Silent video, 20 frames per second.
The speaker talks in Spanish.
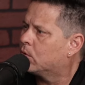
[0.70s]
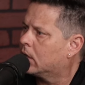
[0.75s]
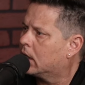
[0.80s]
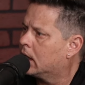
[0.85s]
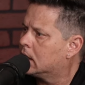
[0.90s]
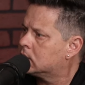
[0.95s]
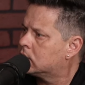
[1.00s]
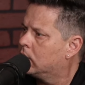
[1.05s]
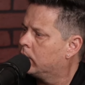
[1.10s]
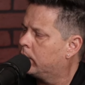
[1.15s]
por qué
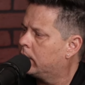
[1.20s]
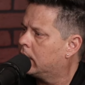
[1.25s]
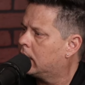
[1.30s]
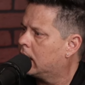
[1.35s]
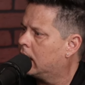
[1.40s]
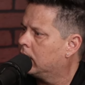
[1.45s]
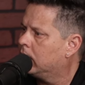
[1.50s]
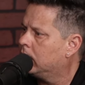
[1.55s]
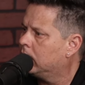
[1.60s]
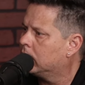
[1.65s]
eras
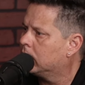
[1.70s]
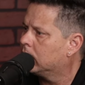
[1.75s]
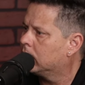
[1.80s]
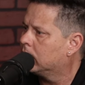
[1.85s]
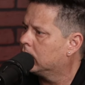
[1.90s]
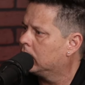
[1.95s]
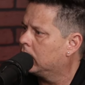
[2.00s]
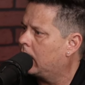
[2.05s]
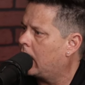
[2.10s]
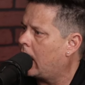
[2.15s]
complicado?
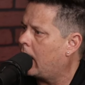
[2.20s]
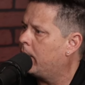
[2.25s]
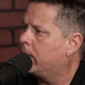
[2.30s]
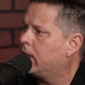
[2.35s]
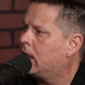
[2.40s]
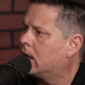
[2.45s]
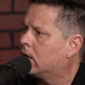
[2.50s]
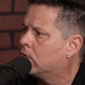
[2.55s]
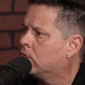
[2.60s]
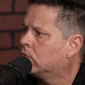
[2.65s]

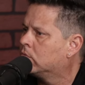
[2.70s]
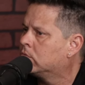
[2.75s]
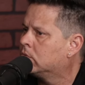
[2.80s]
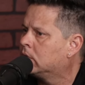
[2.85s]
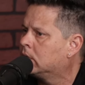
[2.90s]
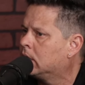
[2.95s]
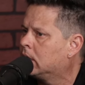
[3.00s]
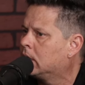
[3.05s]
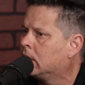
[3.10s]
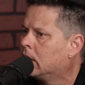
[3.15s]
¿Había
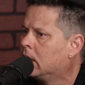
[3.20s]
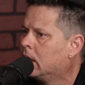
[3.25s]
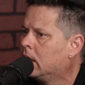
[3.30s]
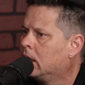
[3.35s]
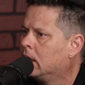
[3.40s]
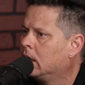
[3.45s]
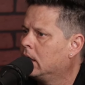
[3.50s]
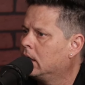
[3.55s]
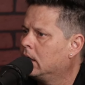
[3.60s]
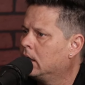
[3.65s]
algún
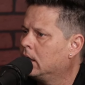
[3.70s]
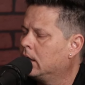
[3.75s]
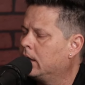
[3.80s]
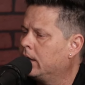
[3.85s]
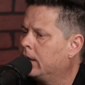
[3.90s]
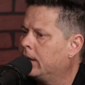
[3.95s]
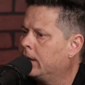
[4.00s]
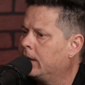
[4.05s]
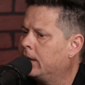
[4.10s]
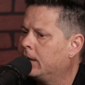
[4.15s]

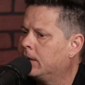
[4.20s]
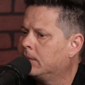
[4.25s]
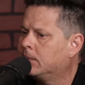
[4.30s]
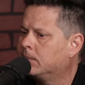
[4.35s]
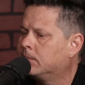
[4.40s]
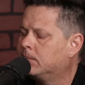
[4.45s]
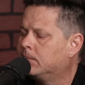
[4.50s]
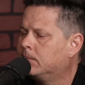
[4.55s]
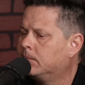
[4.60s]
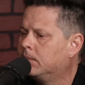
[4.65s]
eh,
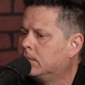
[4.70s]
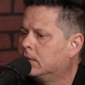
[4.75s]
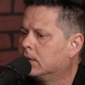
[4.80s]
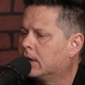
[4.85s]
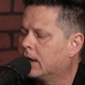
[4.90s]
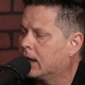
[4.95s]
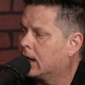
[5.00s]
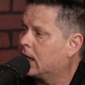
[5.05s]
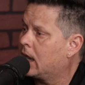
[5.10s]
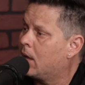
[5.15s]

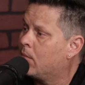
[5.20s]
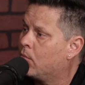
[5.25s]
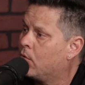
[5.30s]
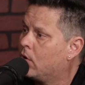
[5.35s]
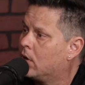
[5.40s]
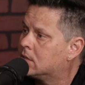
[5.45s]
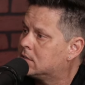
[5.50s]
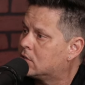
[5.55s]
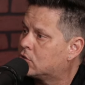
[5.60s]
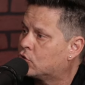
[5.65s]

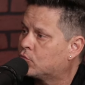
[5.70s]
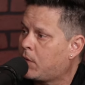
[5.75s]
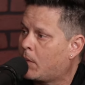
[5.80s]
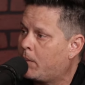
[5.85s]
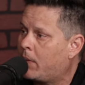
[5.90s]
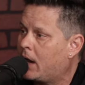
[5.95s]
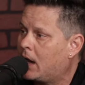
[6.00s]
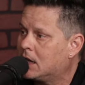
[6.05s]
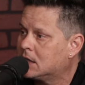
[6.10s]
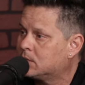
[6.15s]
reclamo hacia tus
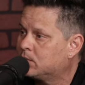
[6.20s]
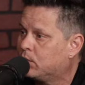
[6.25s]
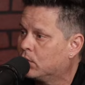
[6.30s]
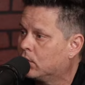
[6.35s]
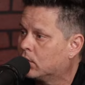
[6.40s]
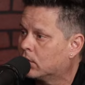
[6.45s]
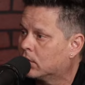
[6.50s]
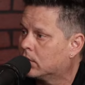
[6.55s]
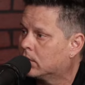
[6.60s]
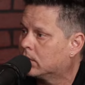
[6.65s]
papás? Por...
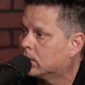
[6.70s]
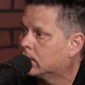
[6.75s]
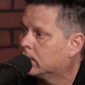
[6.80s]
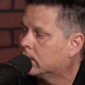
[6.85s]
No,